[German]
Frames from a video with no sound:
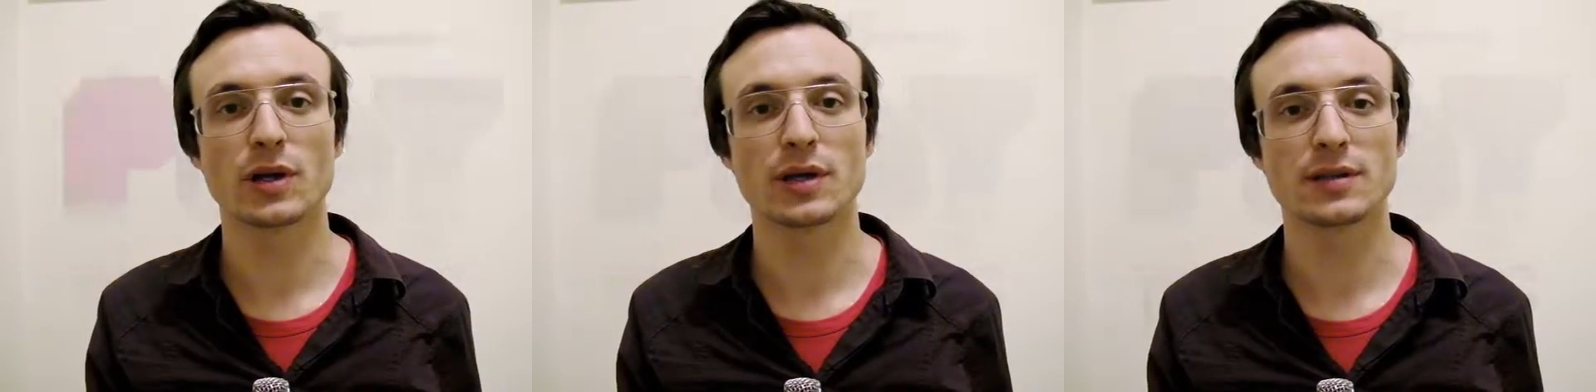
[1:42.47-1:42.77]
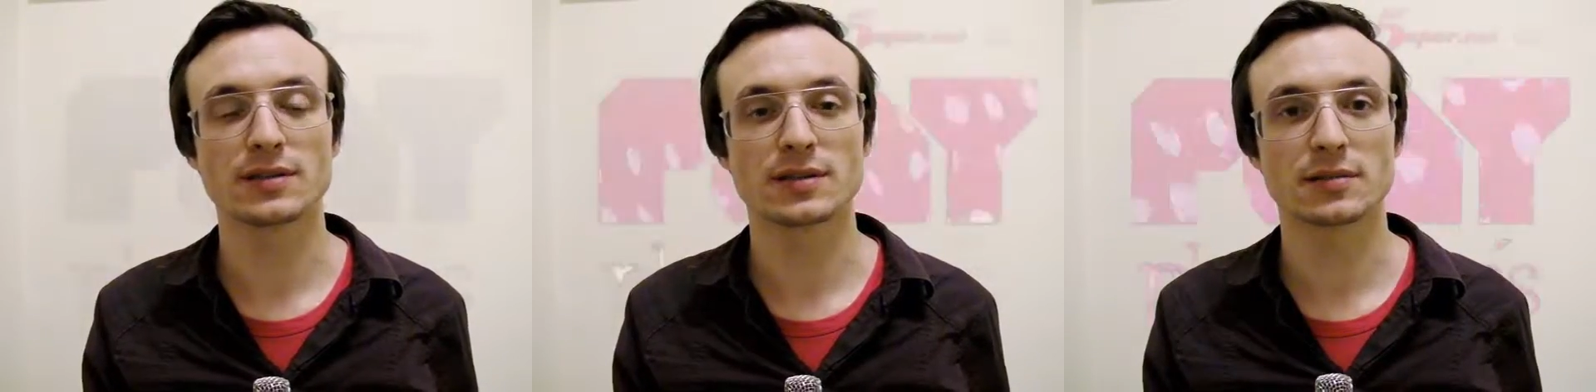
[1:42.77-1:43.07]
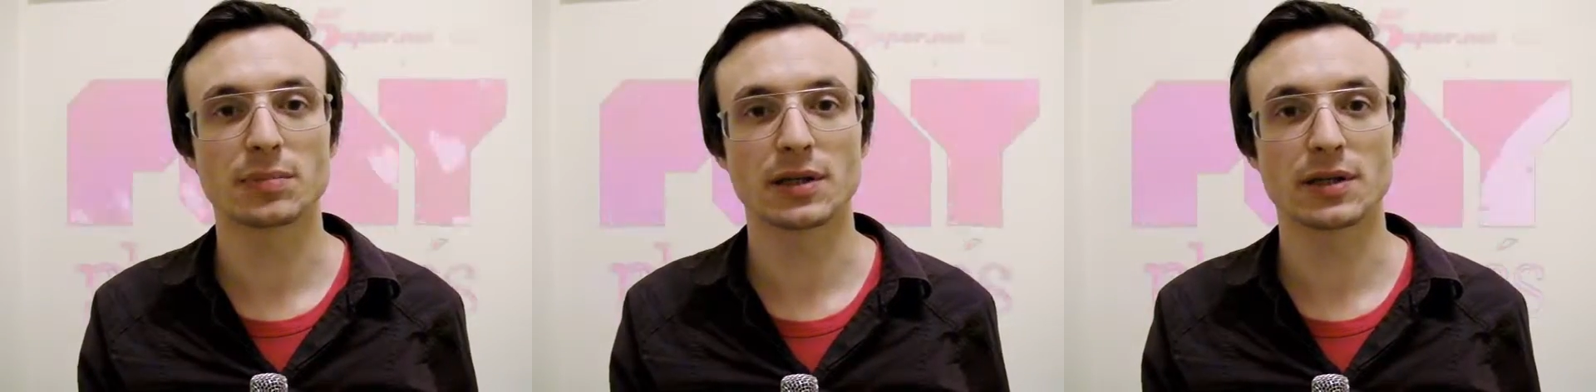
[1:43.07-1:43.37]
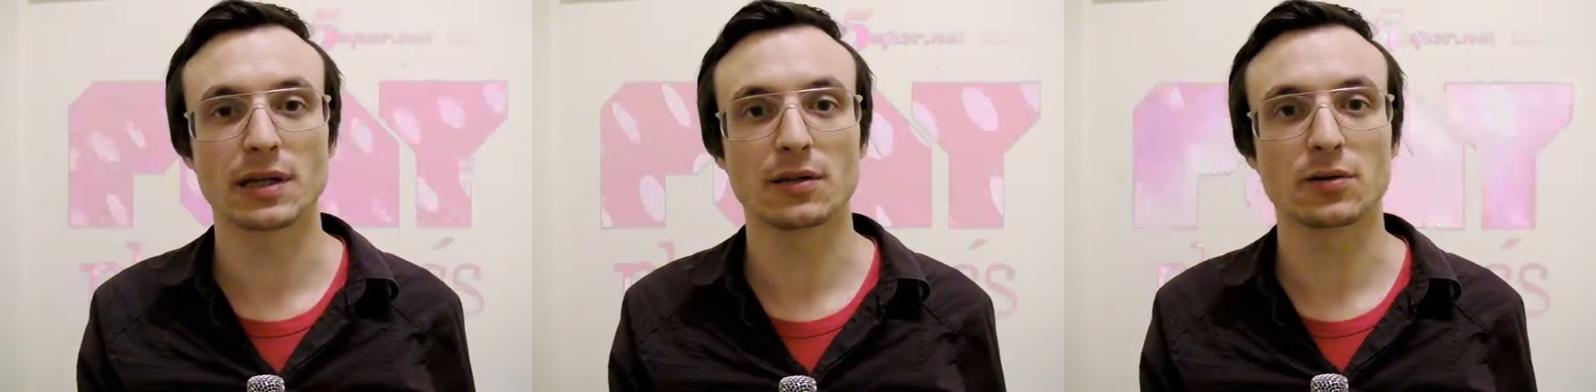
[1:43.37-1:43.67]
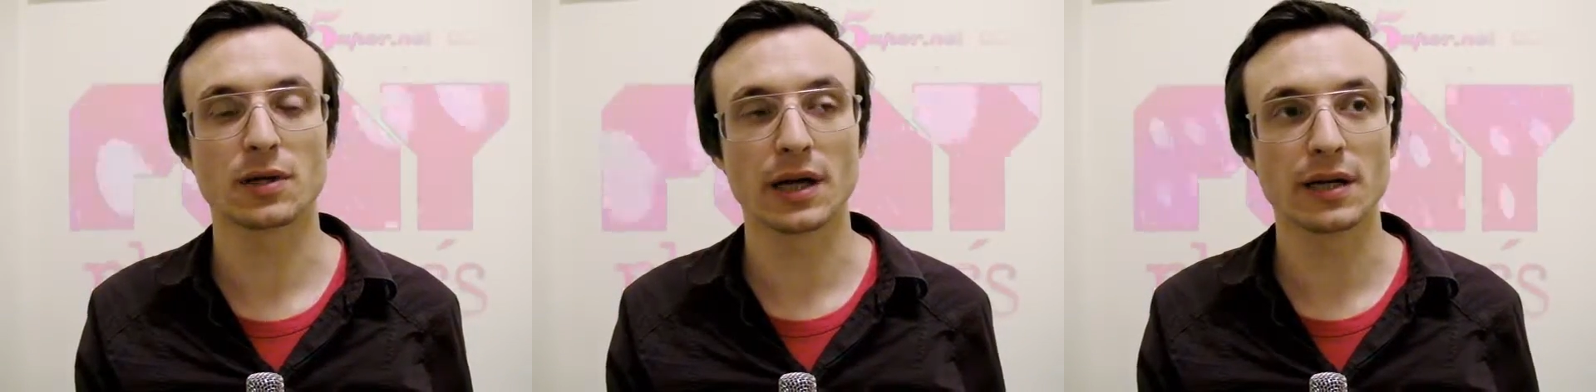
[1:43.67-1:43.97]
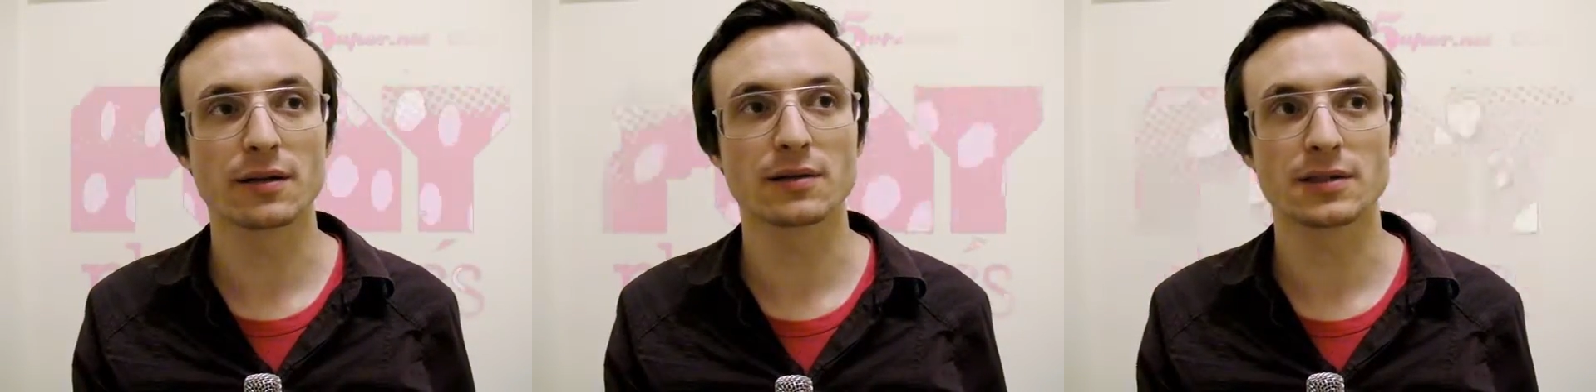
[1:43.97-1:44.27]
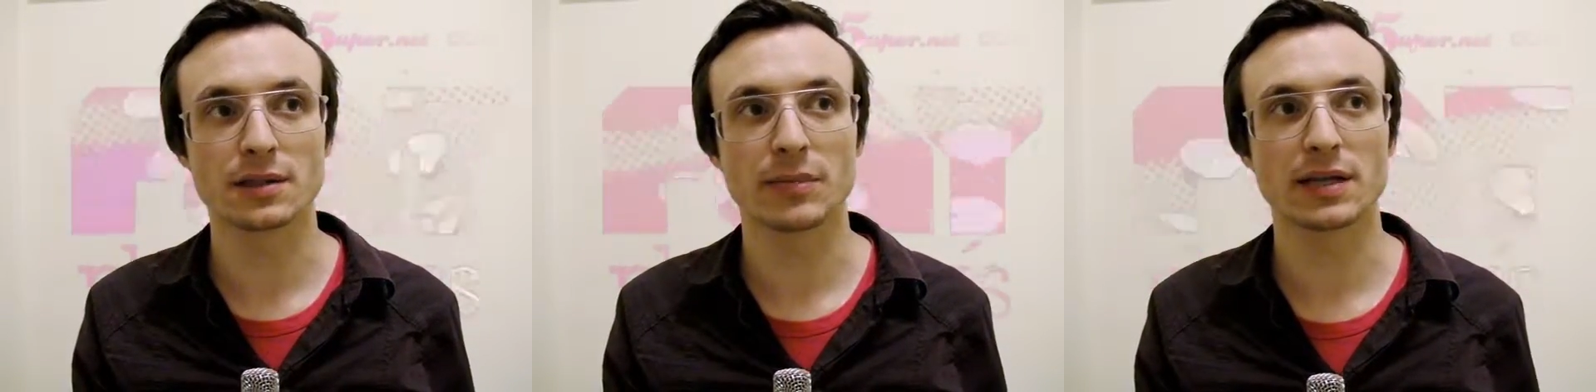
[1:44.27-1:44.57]
ist Bagatell konkret, das
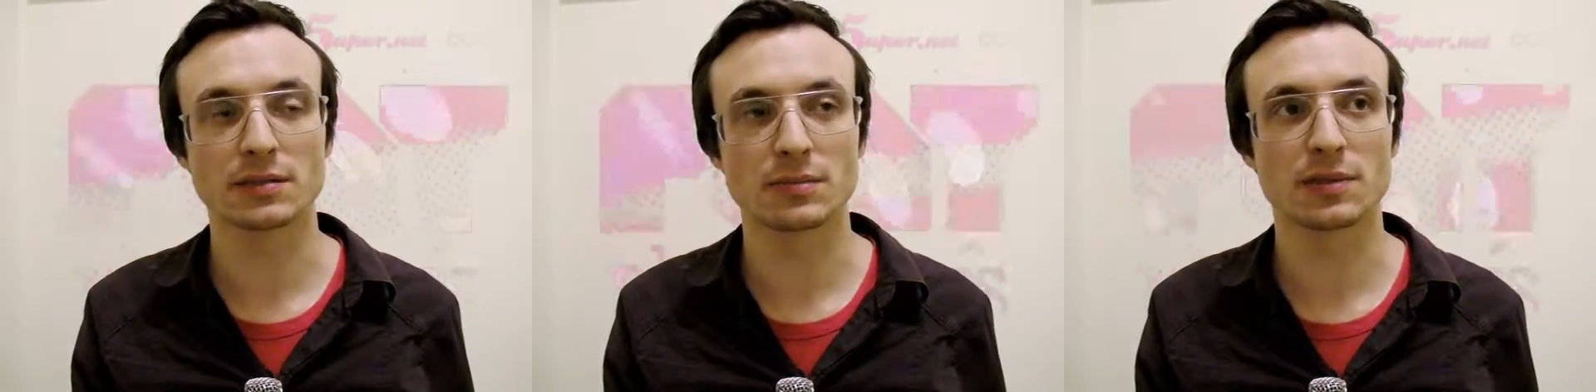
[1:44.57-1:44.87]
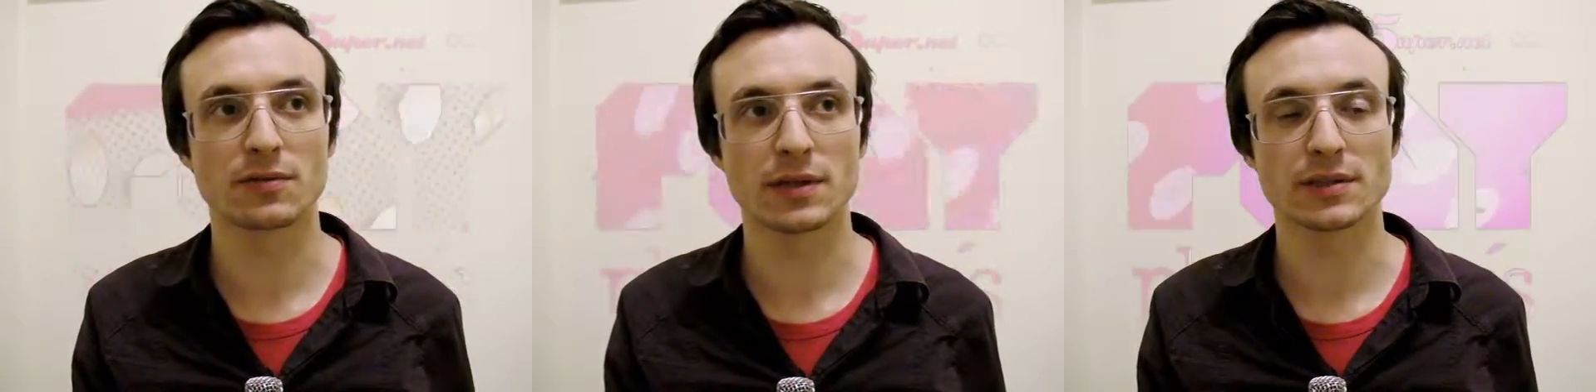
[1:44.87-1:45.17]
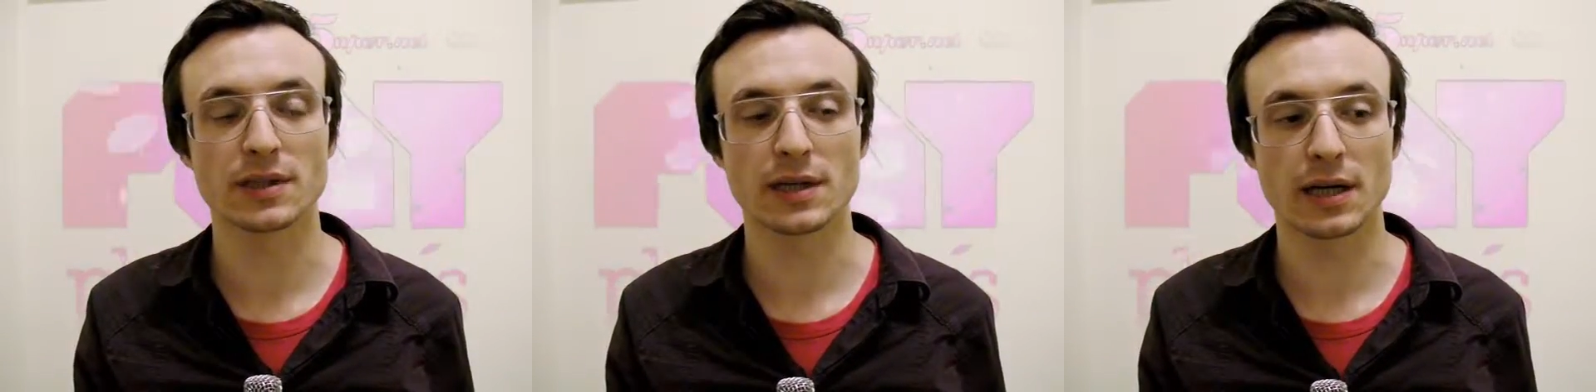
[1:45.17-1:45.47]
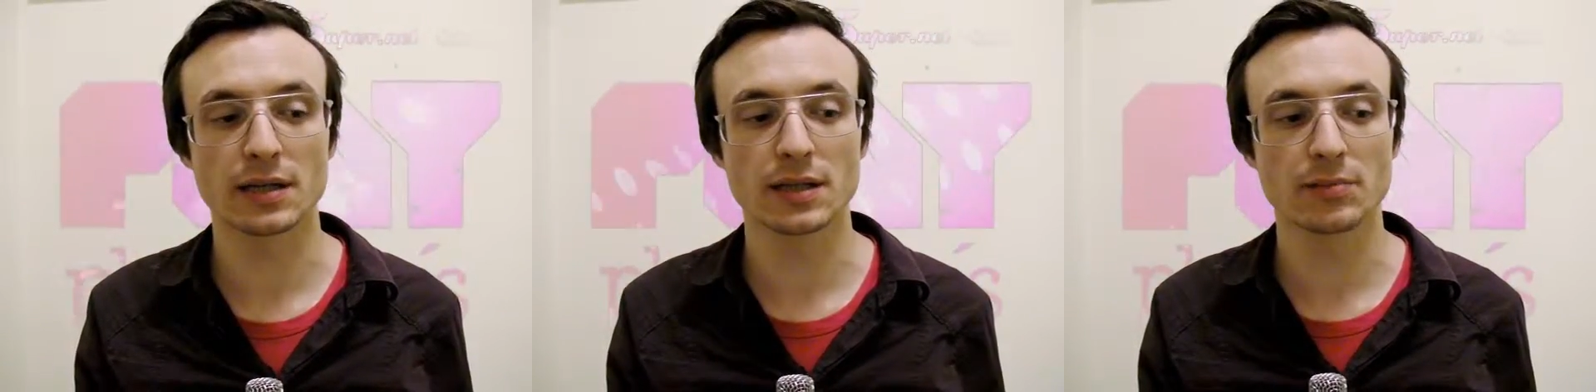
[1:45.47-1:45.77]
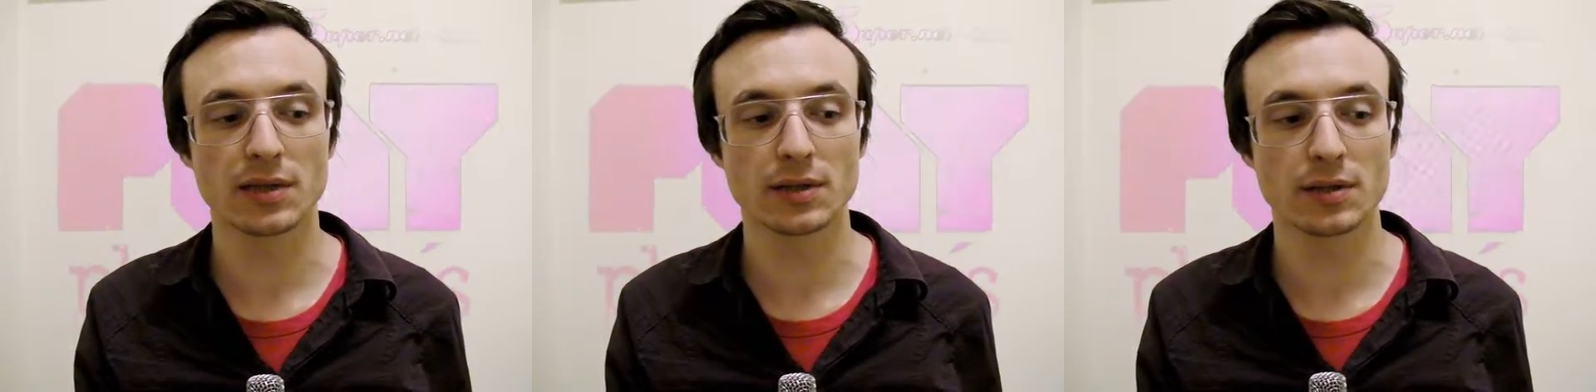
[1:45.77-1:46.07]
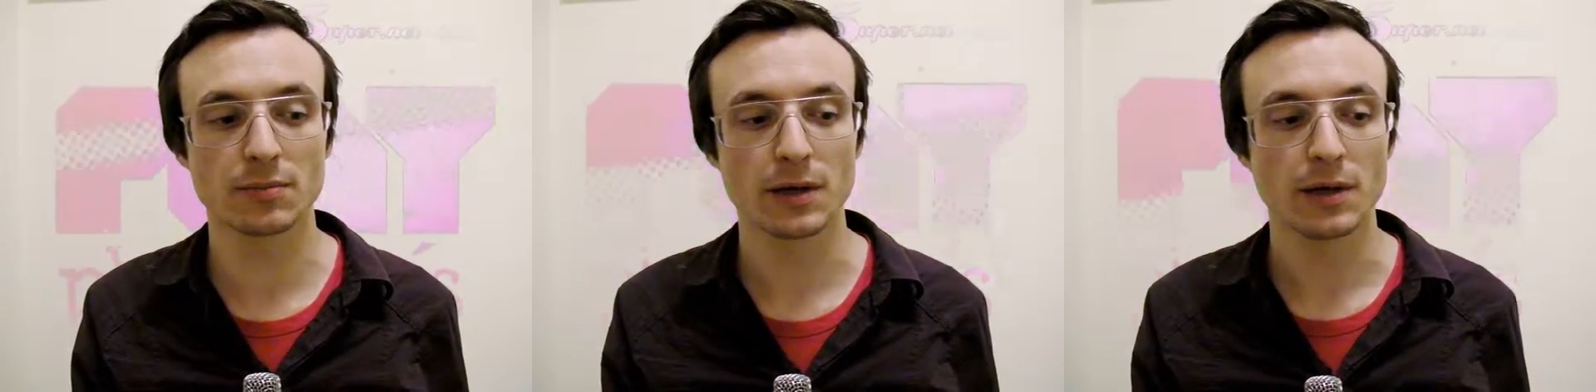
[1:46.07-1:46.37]
ich gemeinsam mit Fares Kayali gemacht habe.